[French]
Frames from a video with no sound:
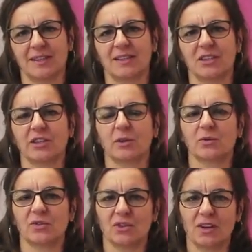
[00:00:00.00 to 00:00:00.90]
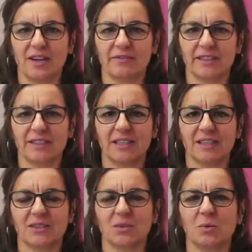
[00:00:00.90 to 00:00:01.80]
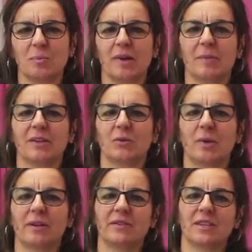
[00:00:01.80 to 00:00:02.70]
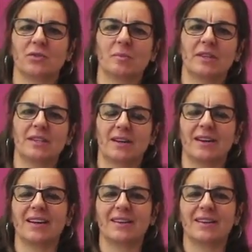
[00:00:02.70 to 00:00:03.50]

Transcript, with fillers: Sachez que seule la vaccination permet de prévenir de manière